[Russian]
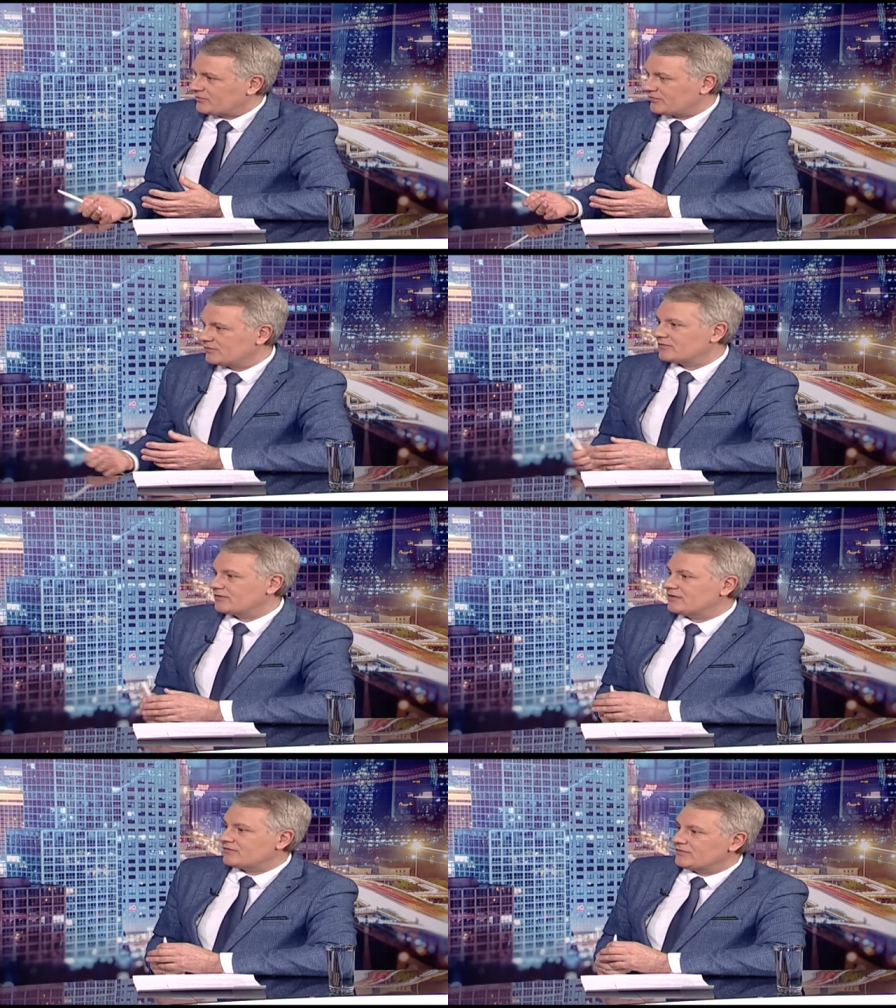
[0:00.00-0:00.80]
Сегодня,
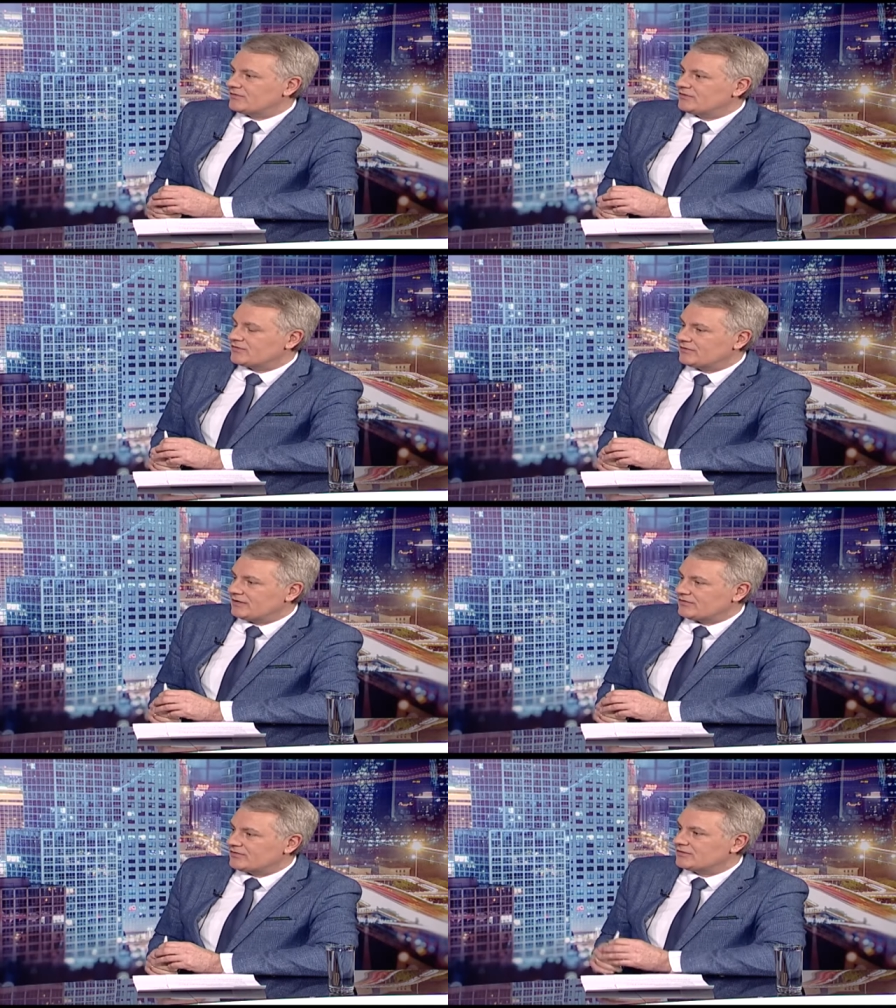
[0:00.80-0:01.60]
знаете, ведь
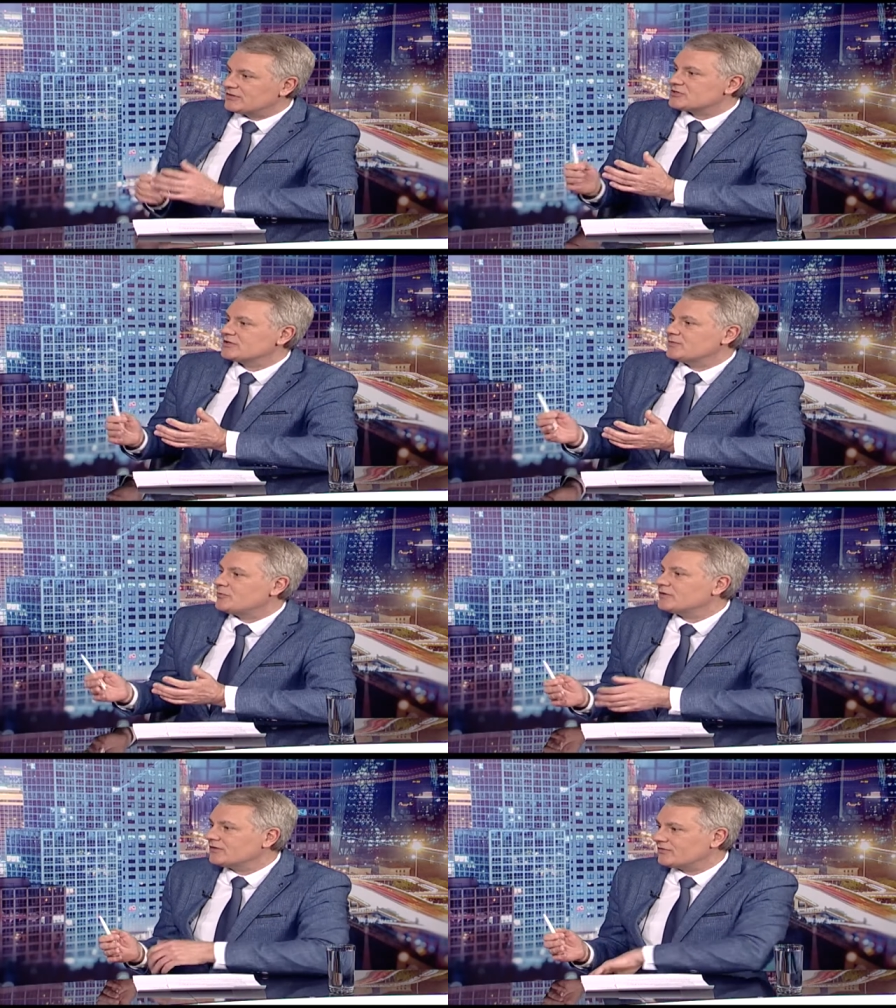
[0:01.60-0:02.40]
называется нынешняя
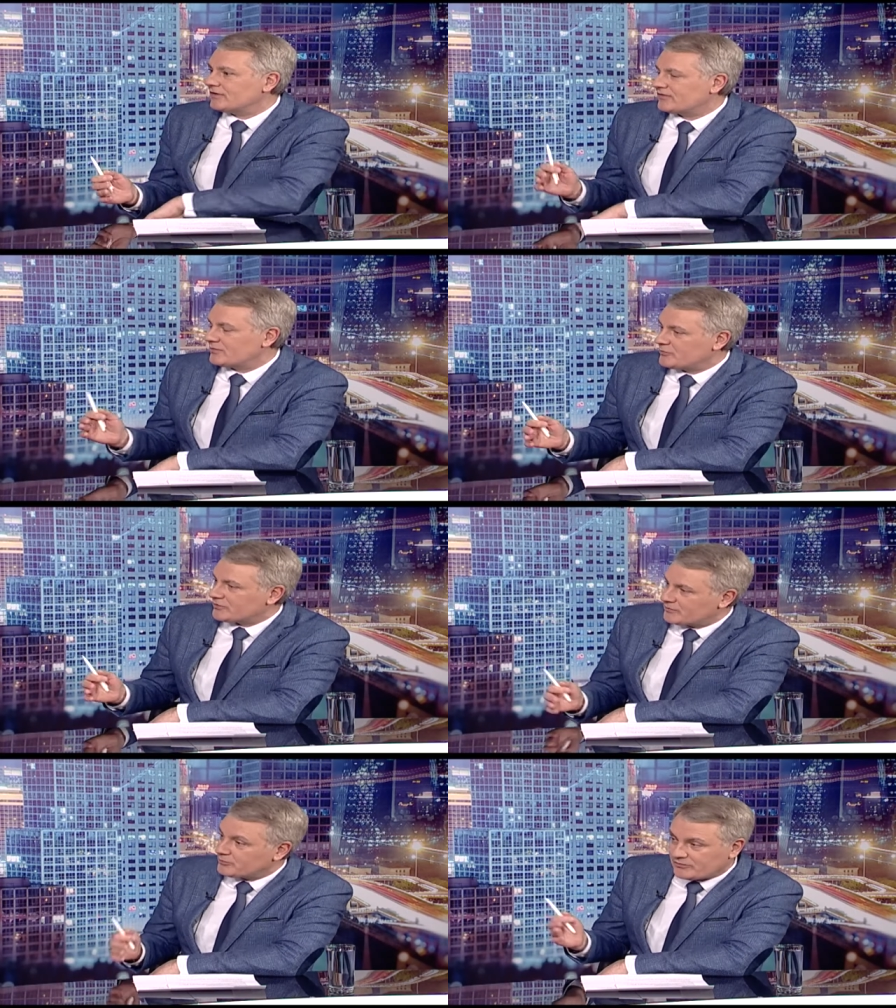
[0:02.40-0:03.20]
эпоха, называется
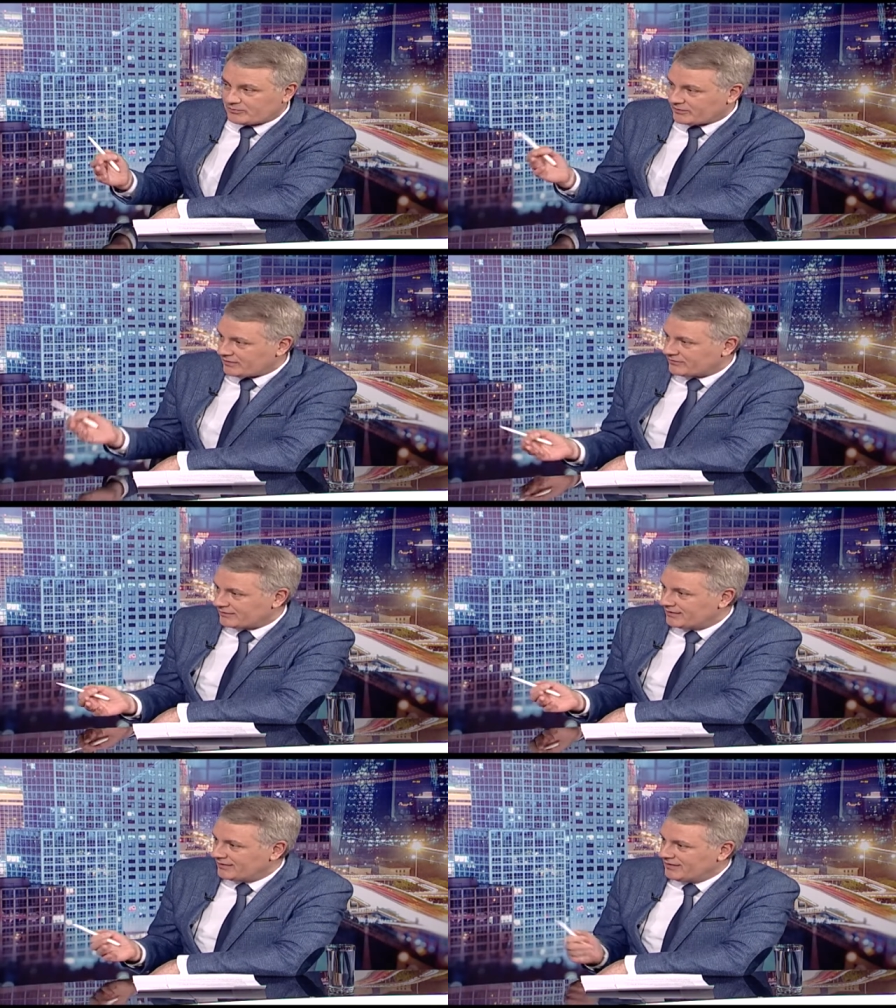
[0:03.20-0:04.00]
эпохой постправды.